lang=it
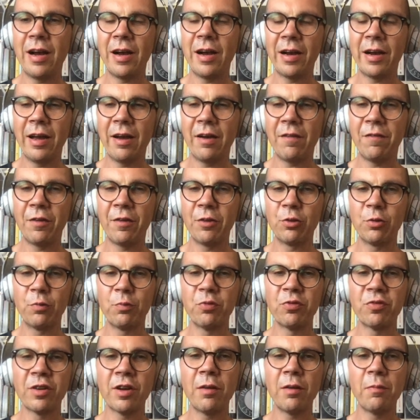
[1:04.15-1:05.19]
che ha fatto più
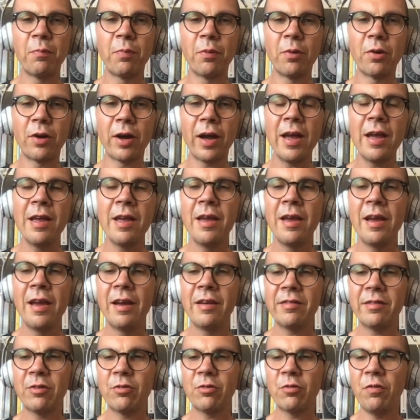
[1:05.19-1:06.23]
scalpore è
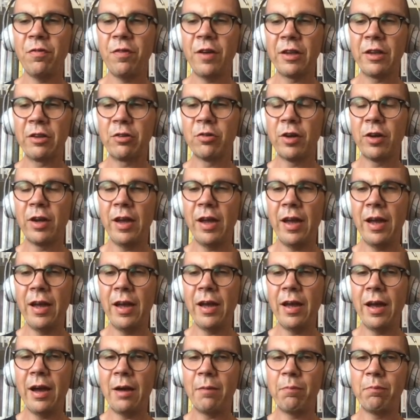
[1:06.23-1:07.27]
stato il fatto
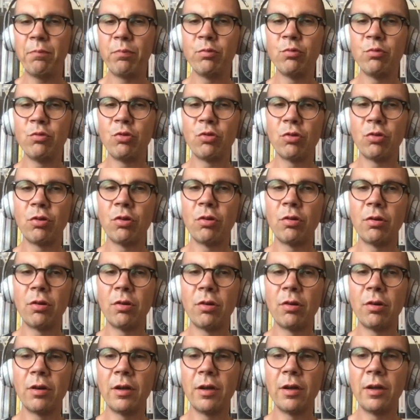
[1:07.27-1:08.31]
che
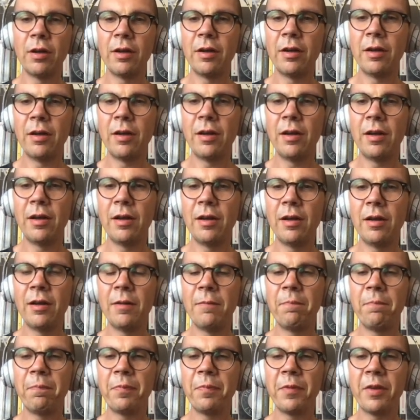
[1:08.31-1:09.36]
appunto eh,
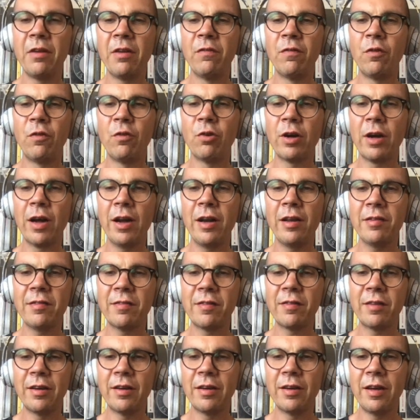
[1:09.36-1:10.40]
il
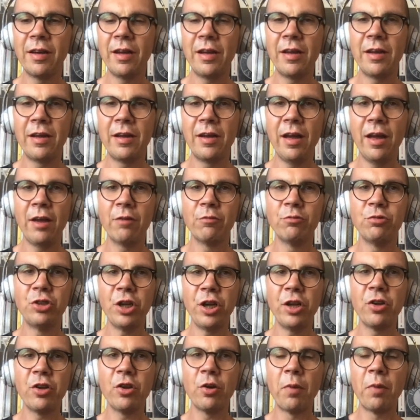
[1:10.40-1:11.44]
vocalist eh,
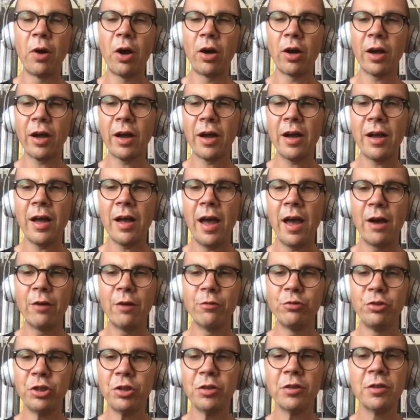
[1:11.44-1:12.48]
Eugenio Borra,
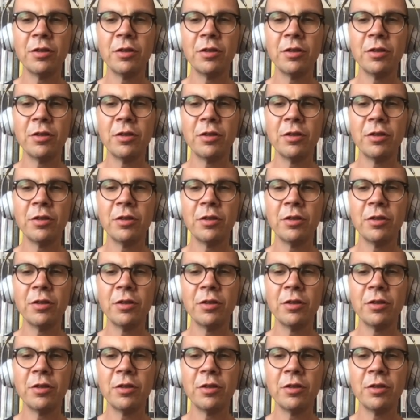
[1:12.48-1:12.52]
Eugi,